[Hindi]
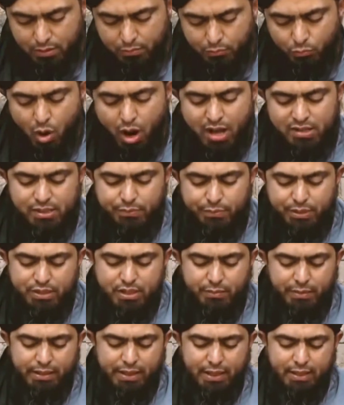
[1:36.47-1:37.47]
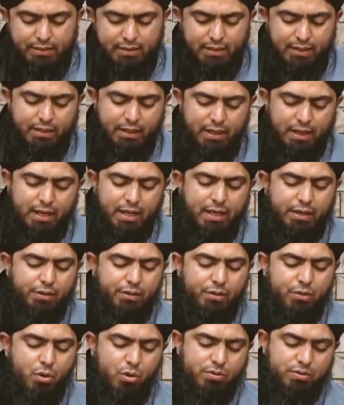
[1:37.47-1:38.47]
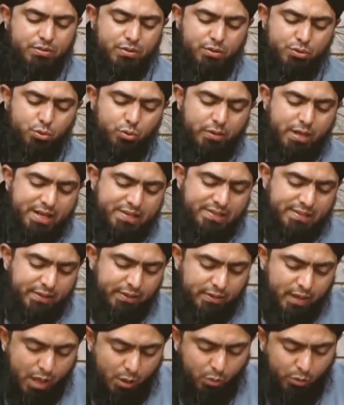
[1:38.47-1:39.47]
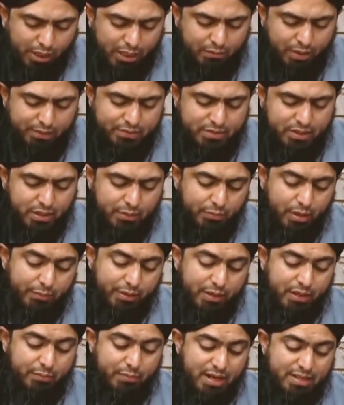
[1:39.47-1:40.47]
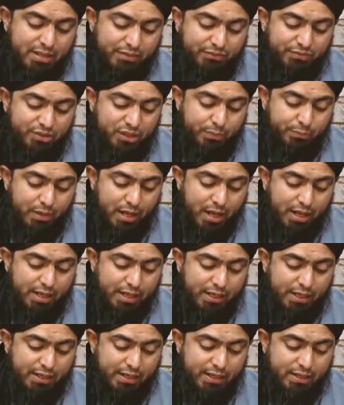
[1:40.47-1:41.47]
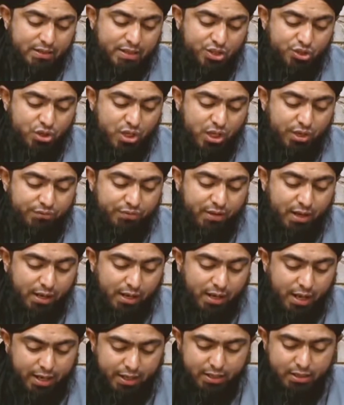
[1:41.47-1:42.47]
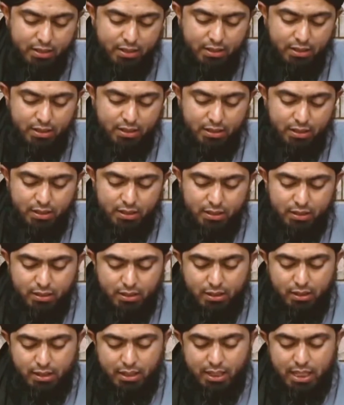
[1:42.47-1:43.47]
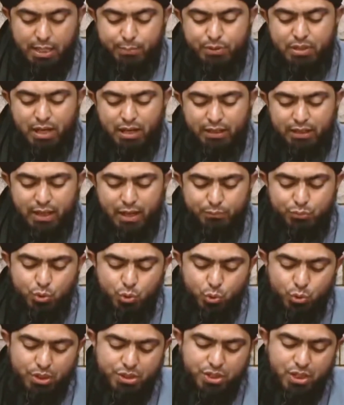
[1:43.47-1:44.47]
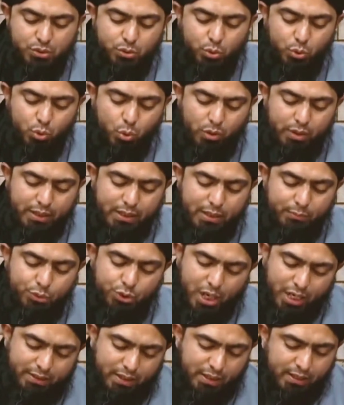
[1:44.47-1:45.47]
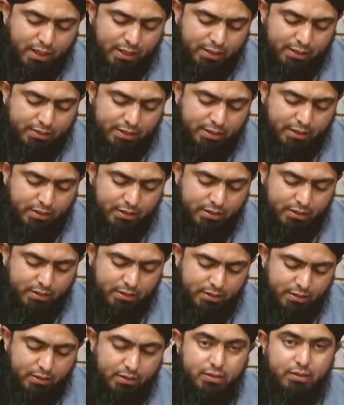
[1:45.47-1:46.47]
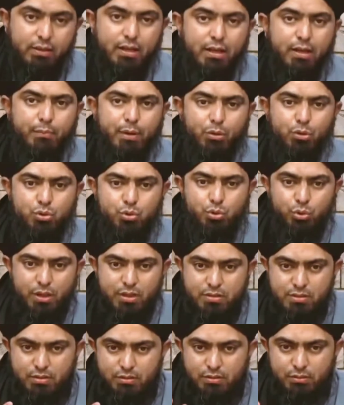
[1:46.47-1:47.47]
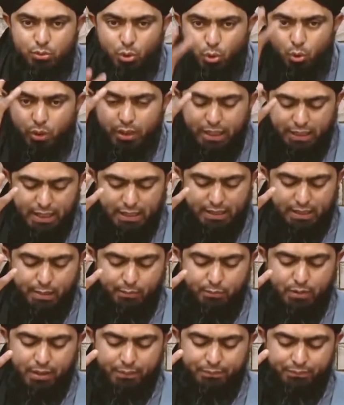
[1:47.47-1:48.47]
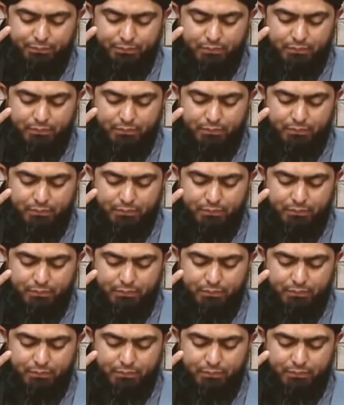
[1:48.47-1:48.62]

मुआज इबन जबल कहते हैं कि एक रोज़ रसूलुल्लाह सल्लल्लाहु अलैहि वसल्लम हमें नमाज फ़जर पढ़ाने के लिए तशरीफ़ ना लाए करीब था कि हम सूरज के तुलू होने का मुशाह कर लेते यानी बिल्कुल सूरज तुलू होने के करीब था